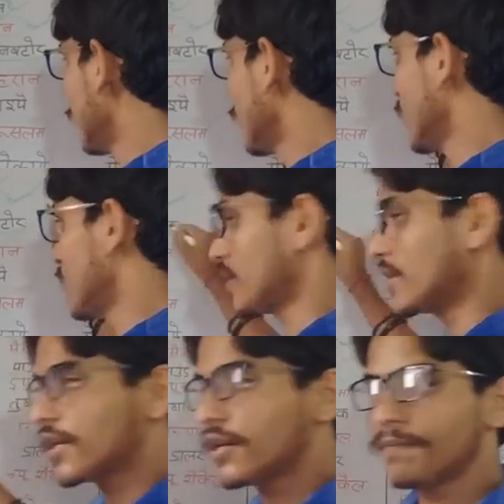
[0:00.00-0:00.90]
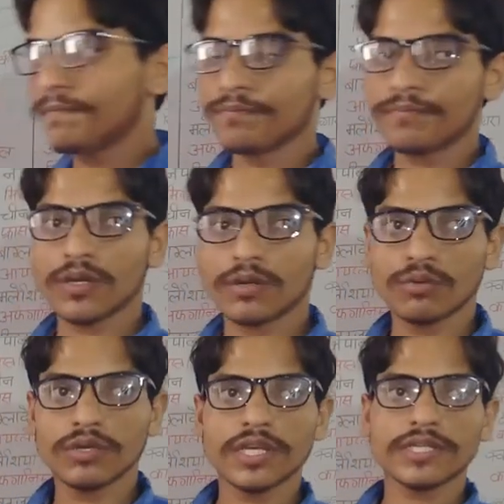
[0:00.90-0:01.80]
याद रखिएगा
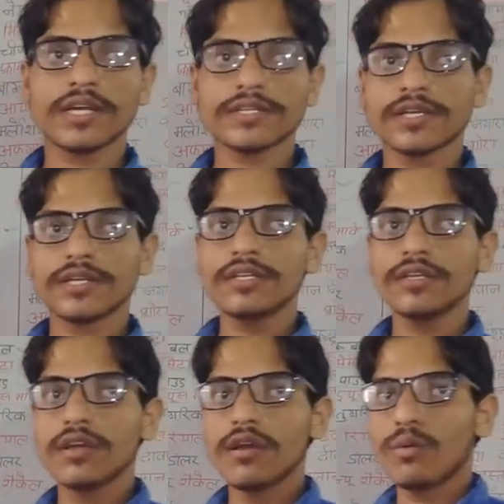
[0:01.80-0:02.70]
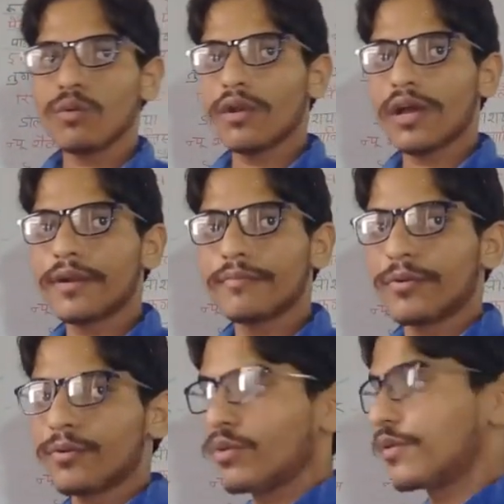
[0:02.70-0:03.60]
मंगोलिया की राजधानी उलान
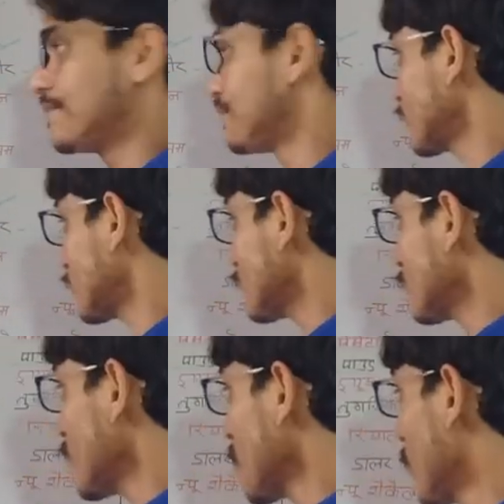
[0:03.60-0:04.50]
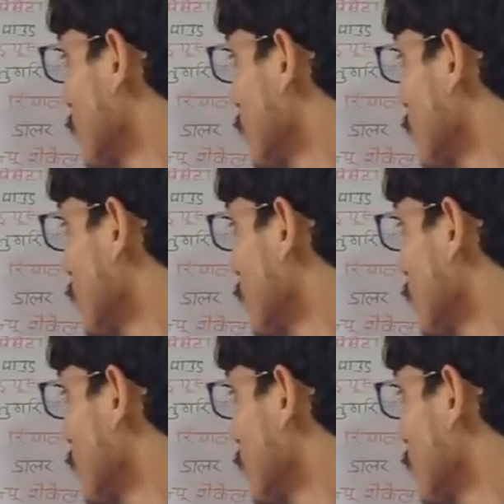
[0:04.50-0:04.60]
बटोर और